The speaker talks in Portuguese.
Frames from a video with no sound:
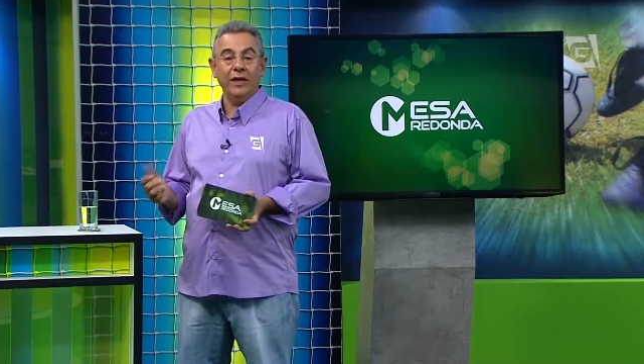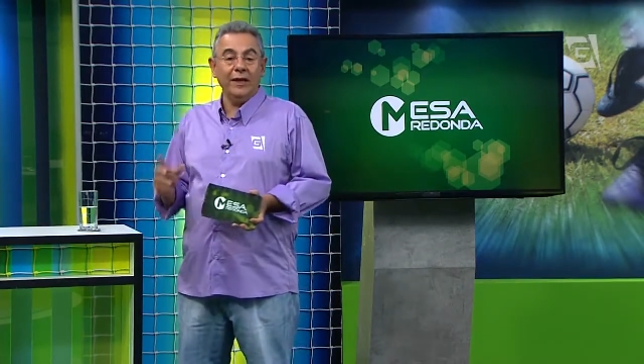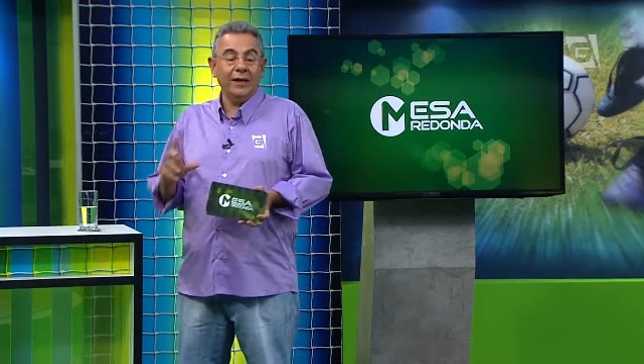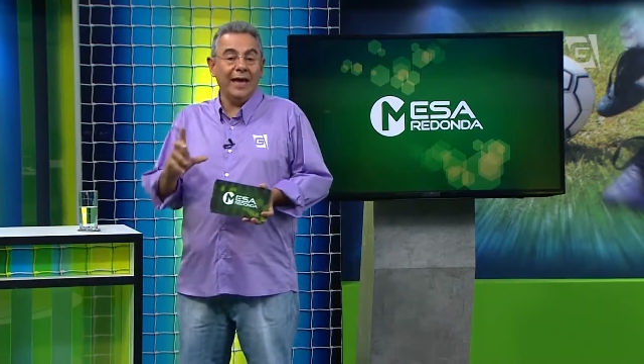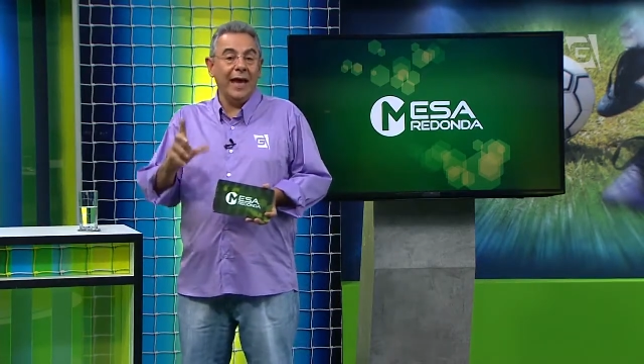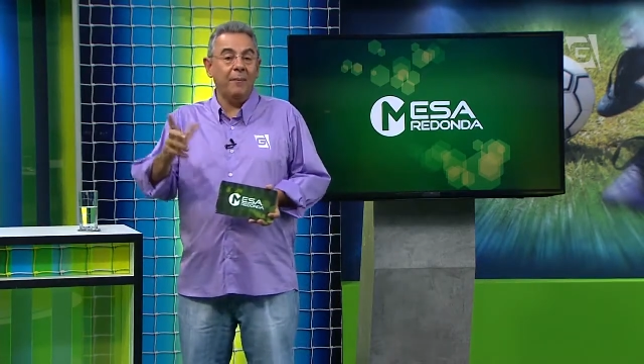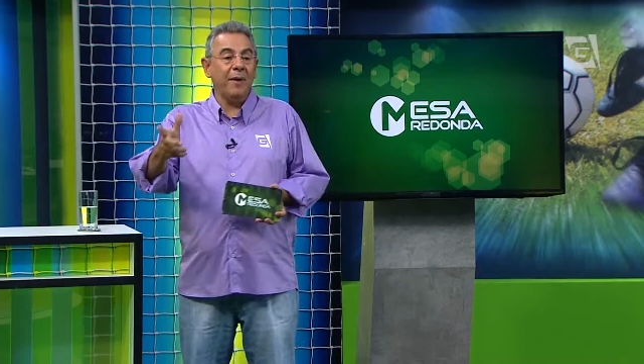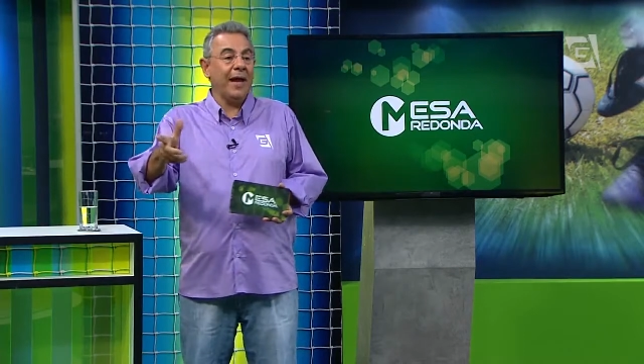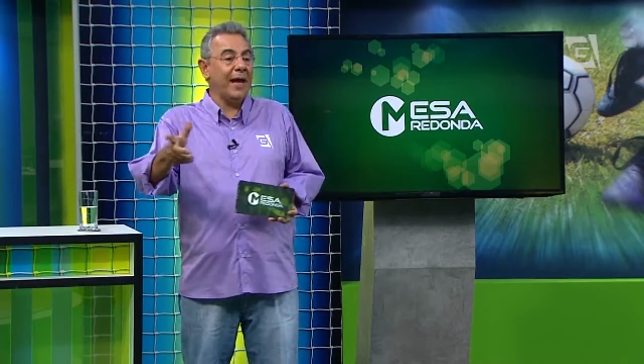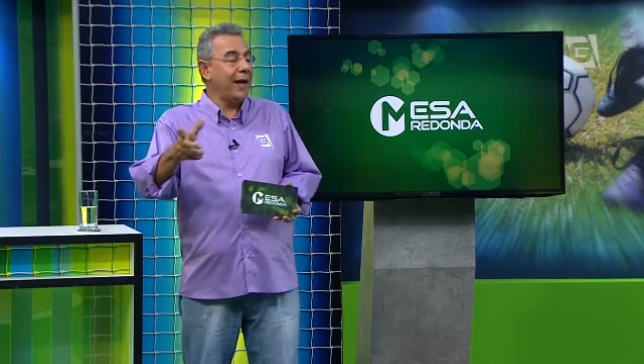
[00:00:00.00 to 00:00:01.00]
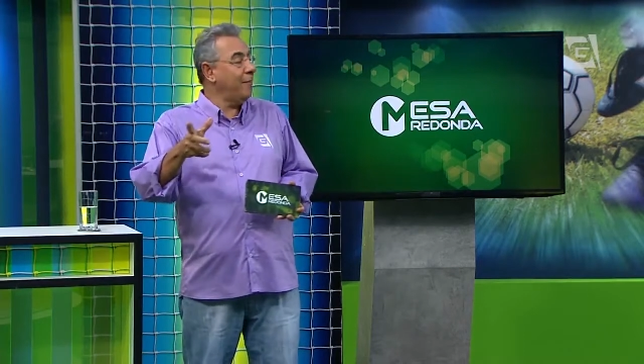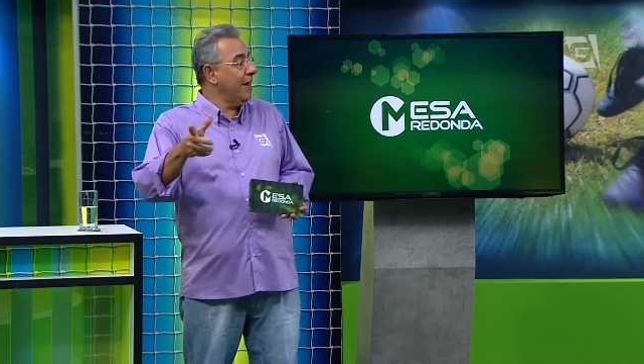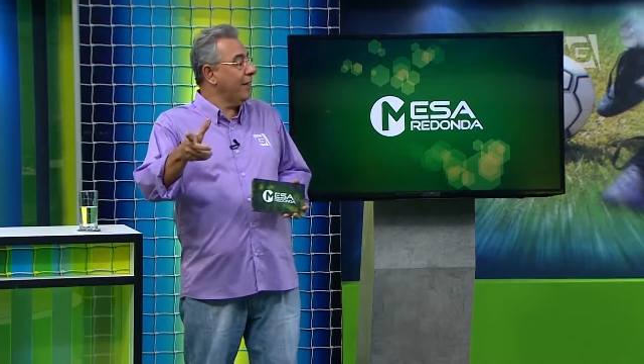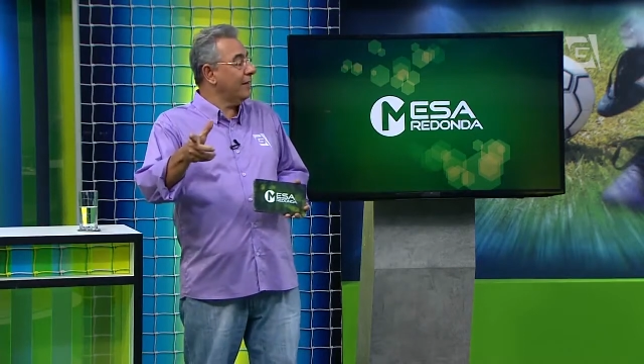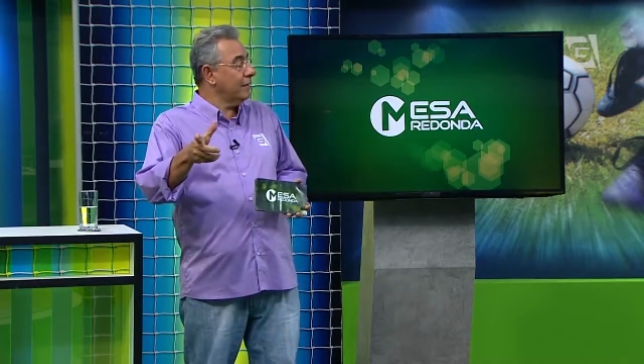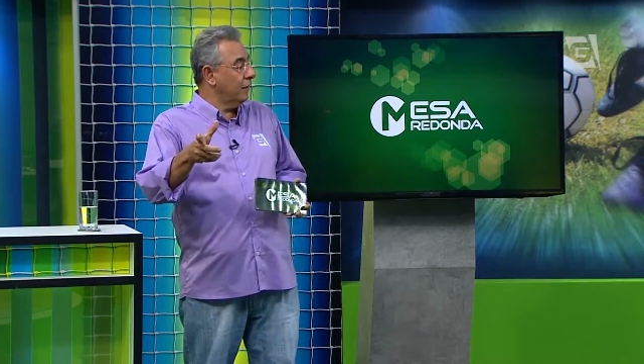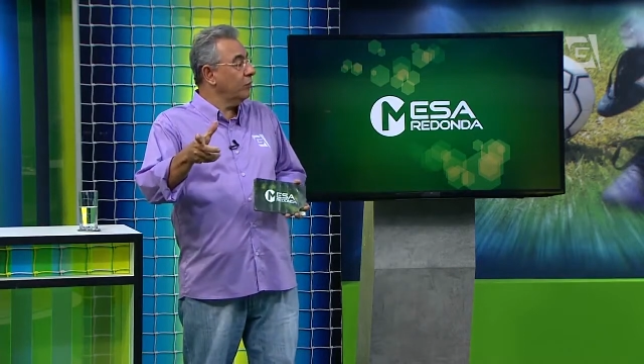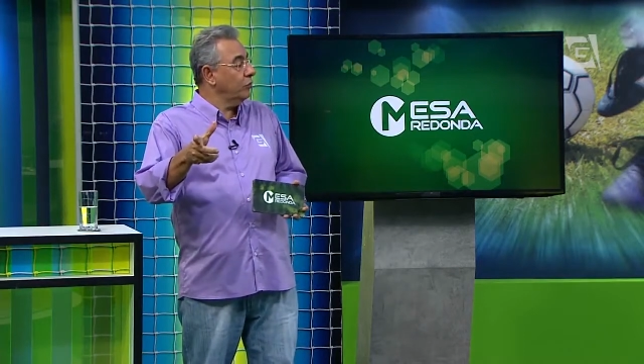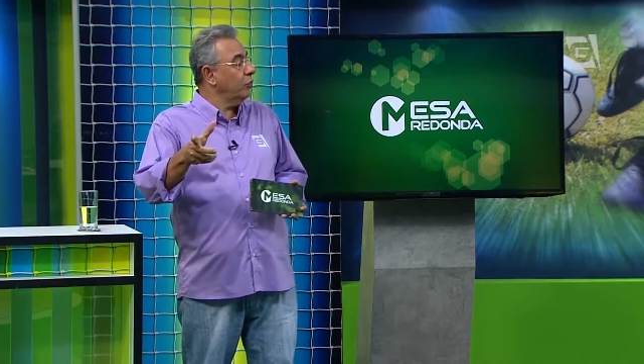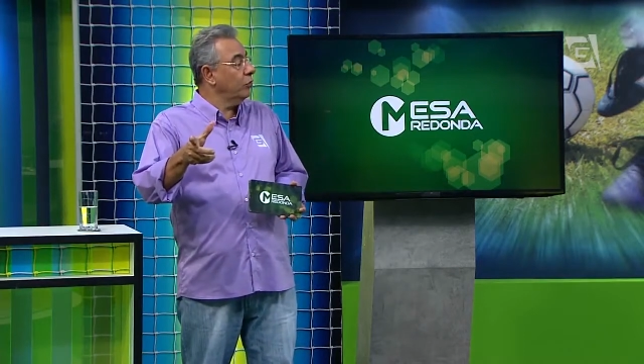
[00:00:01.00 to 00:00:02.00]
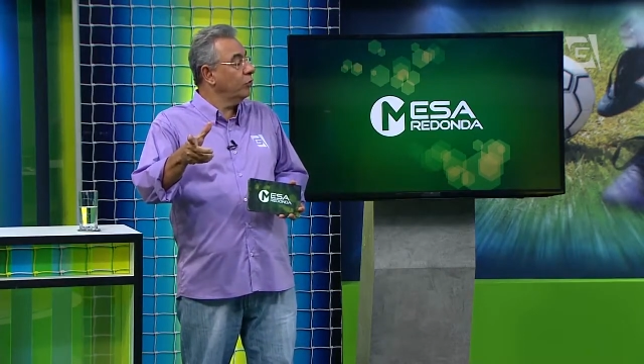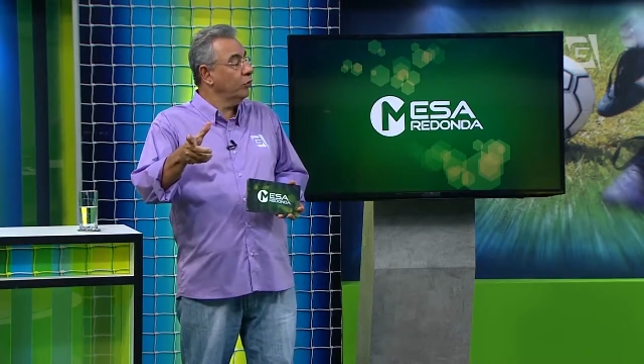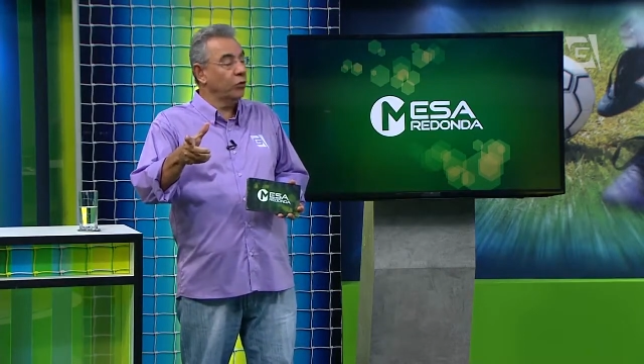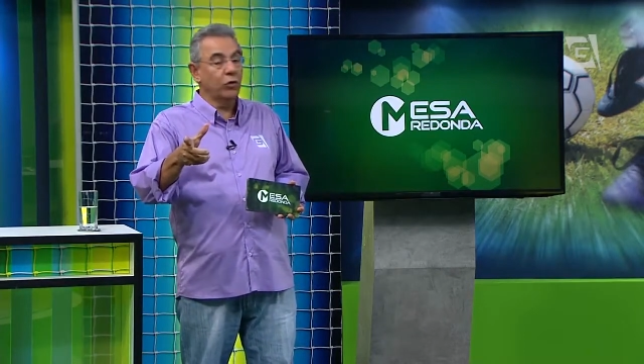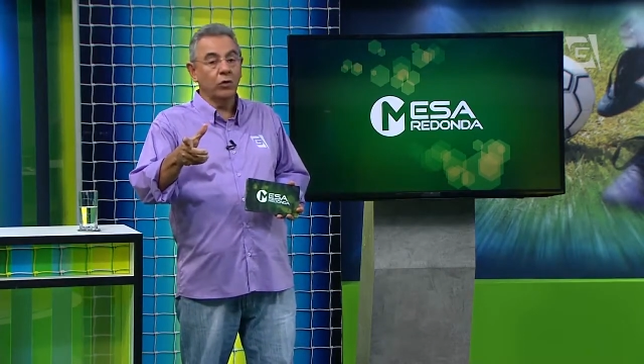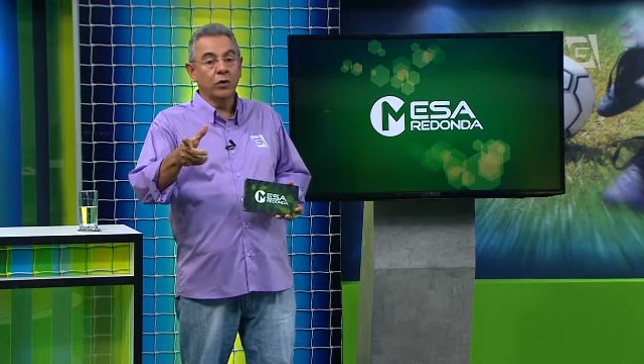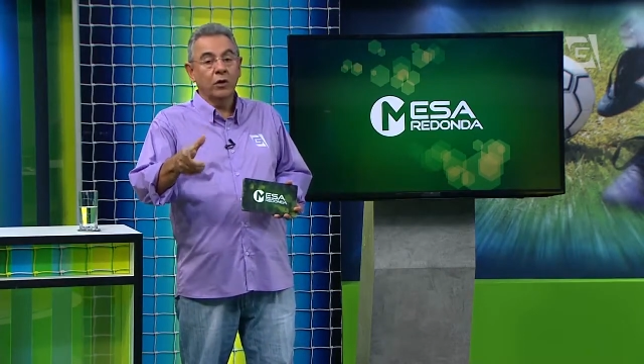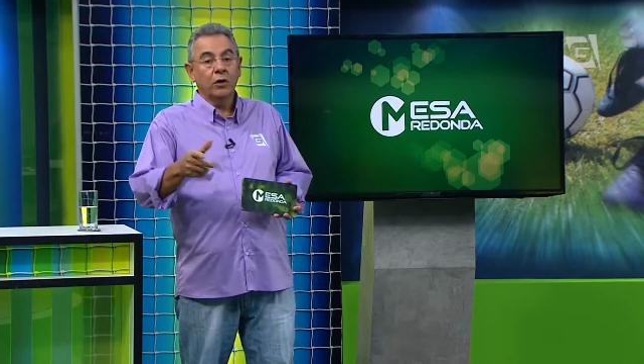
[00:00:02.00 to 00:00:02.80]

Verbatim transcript: e ele quebra a marcação do, do,